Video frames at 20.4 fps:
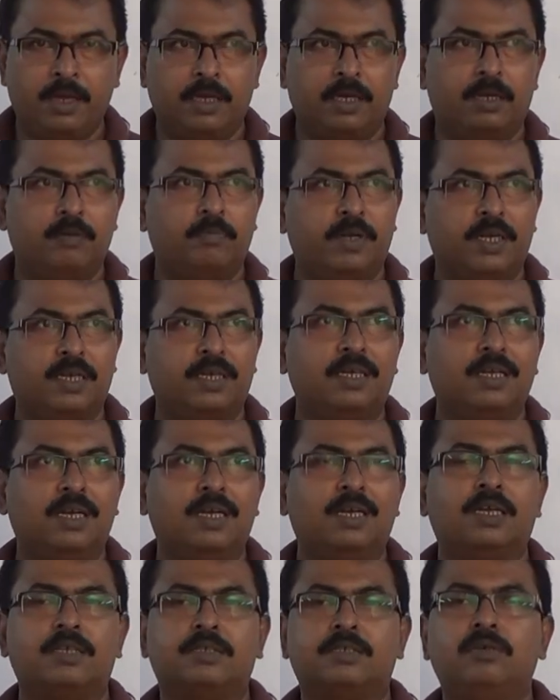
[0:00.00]
কারণ প্র্যাকটিক্যাল
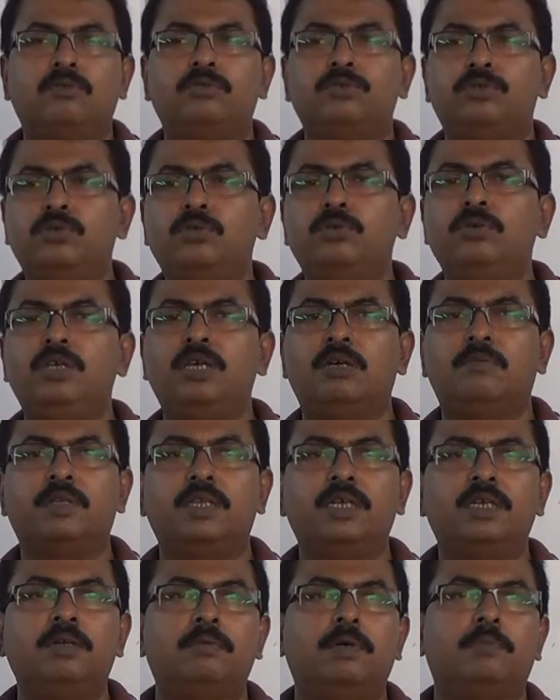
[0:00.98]
ক্লাসটাও জরুরি
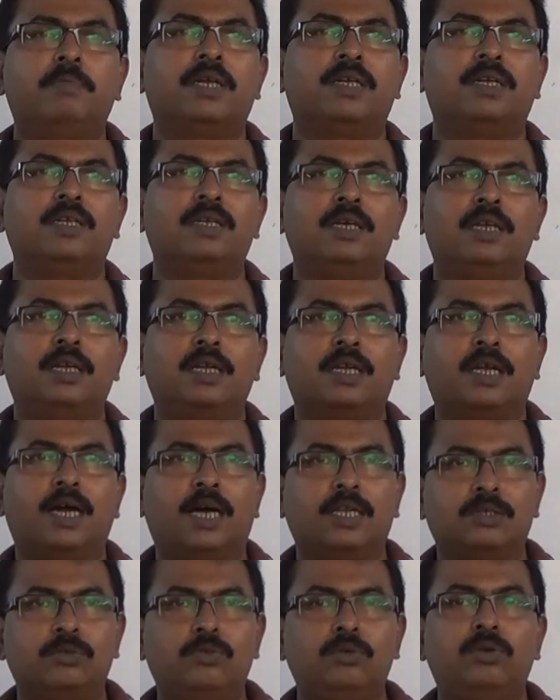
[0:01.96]
আমাদের বা প্র্যাকটিক্যাল
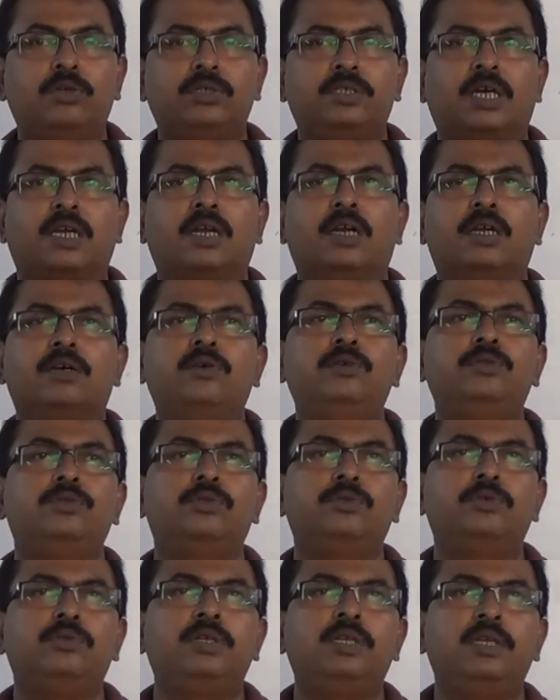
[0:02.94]
কাজগুলো জানাটাও
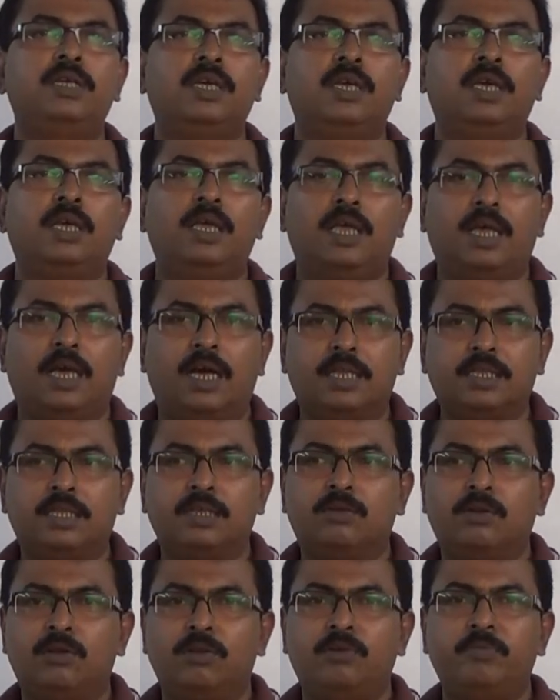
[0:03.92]
জরুরি
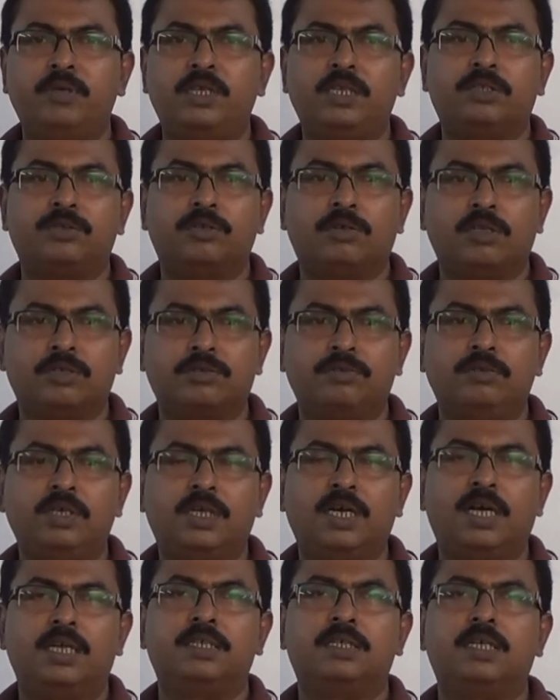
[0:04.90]
হাতে কলমে সরাসরি
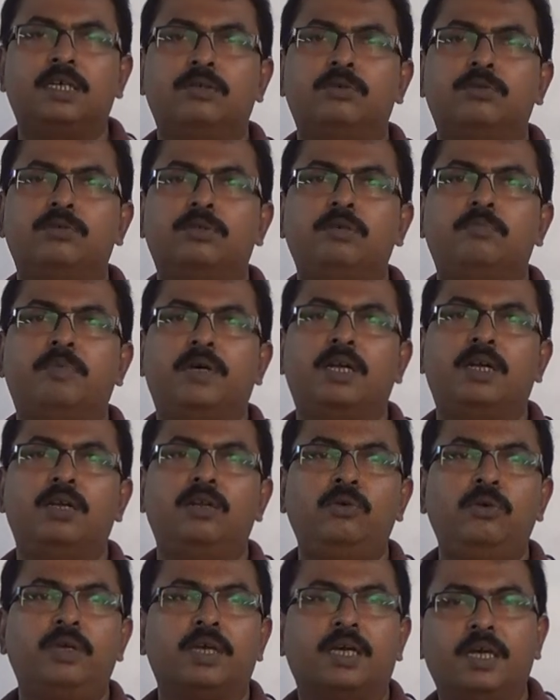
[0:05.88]
কাজ না করতে
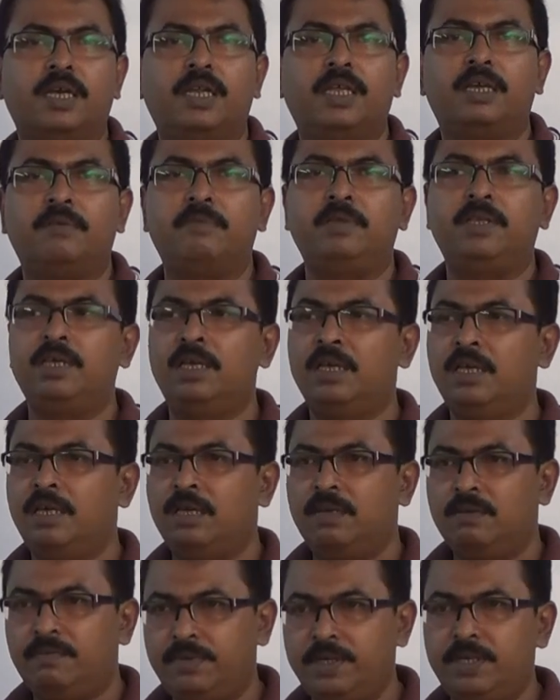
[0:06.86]
পারলেও এখানে আমি
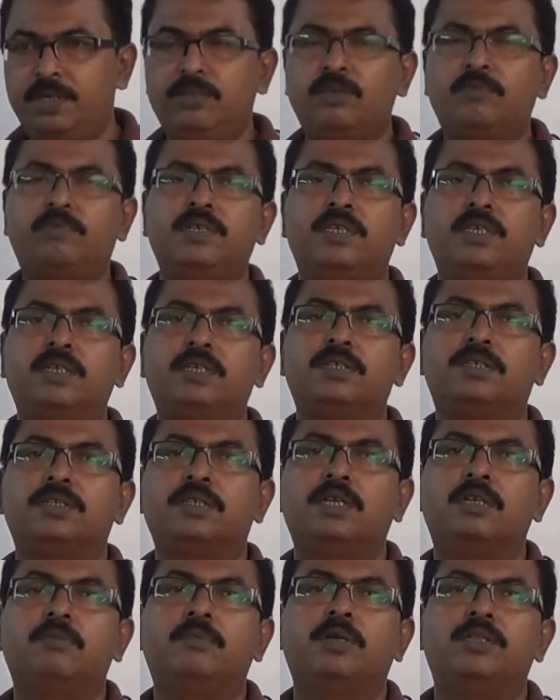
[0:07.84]
ভিডিও
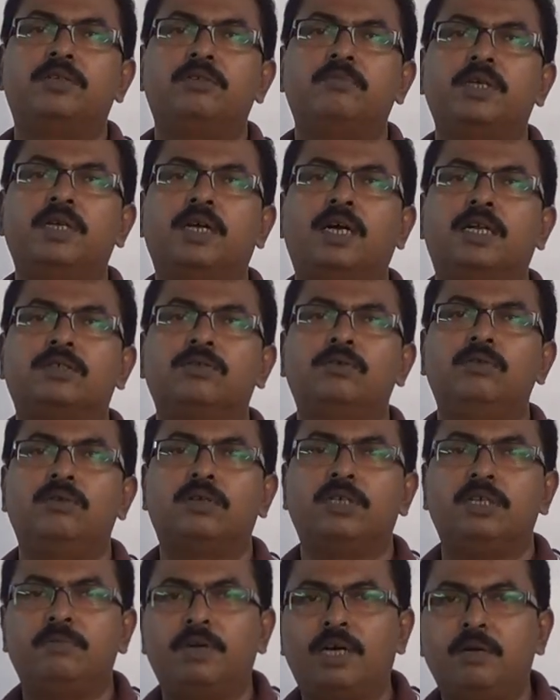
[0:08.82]
প্রেজেন্টেশনের মাধ্যমে কাজগুলো
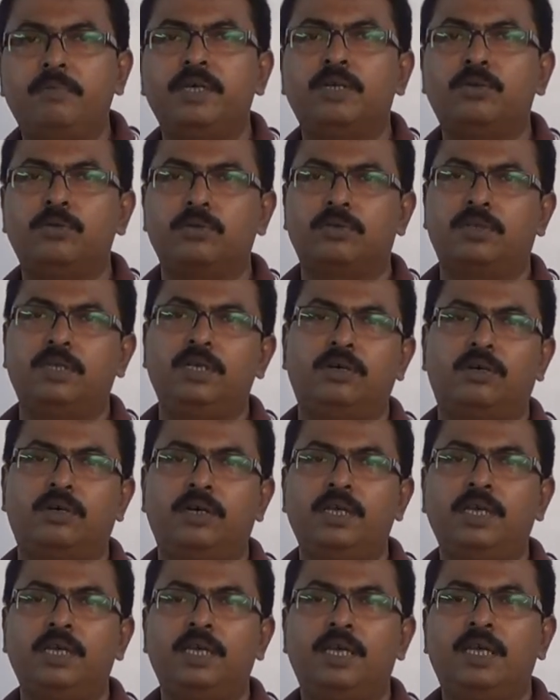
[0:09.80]
কিভাবে করতে
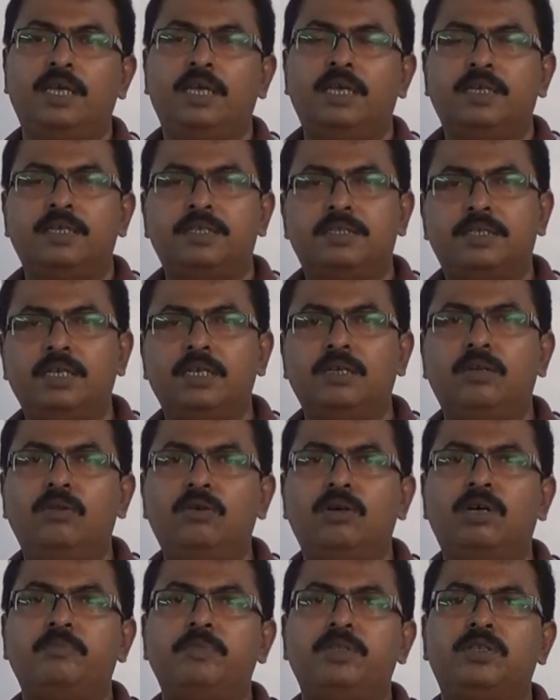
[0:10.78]
হয়
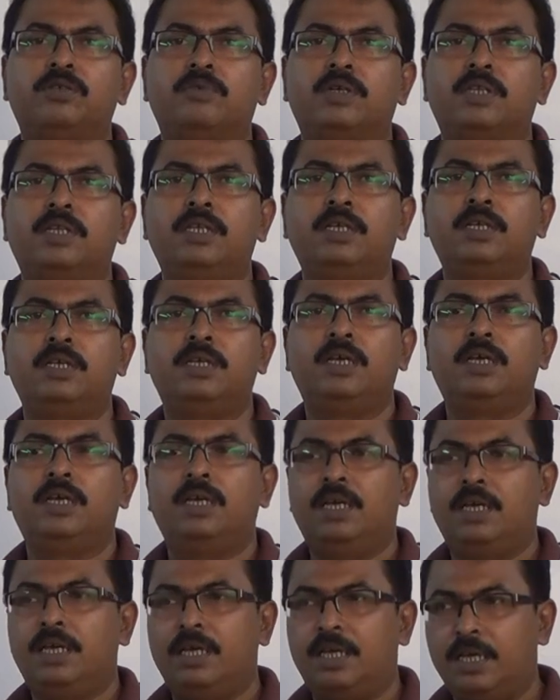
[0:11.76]
সেইগুলো আমি তোমাদের
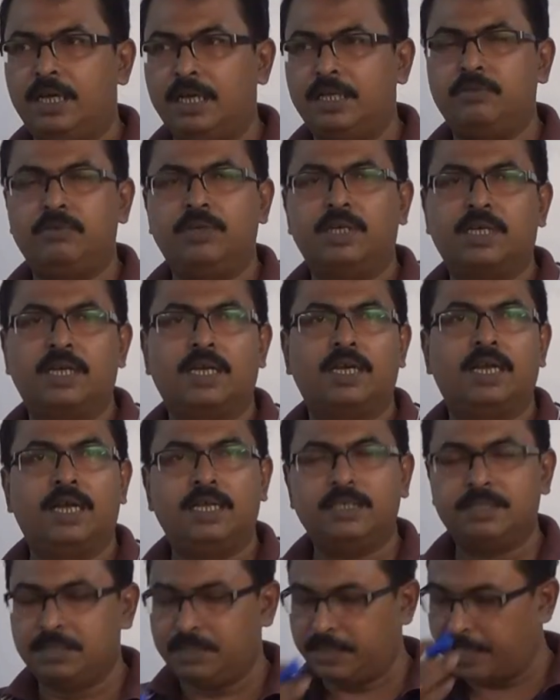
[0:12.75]
দু একটা
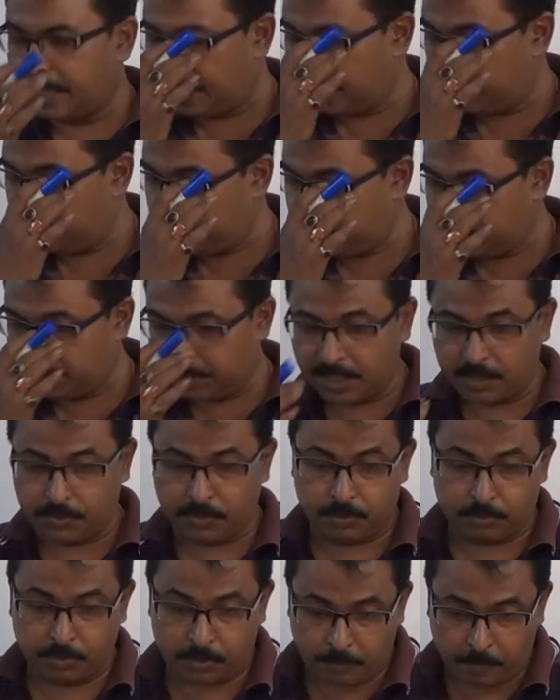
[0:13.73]
ক্লাস দেখানোর চেষ্টা
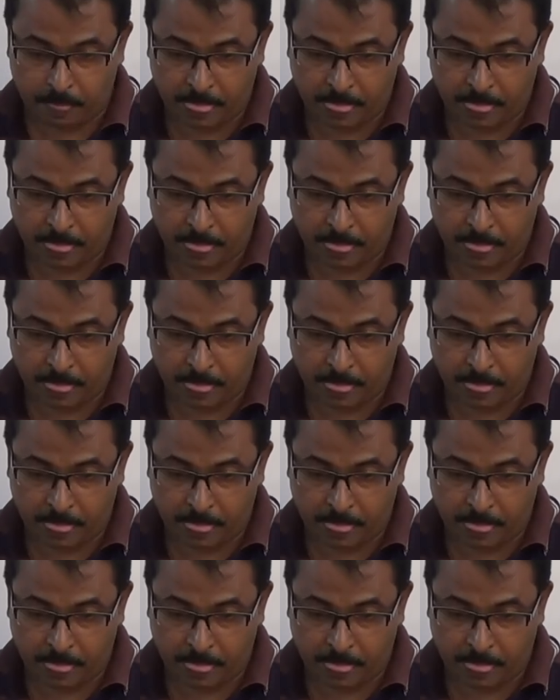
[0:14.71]
করব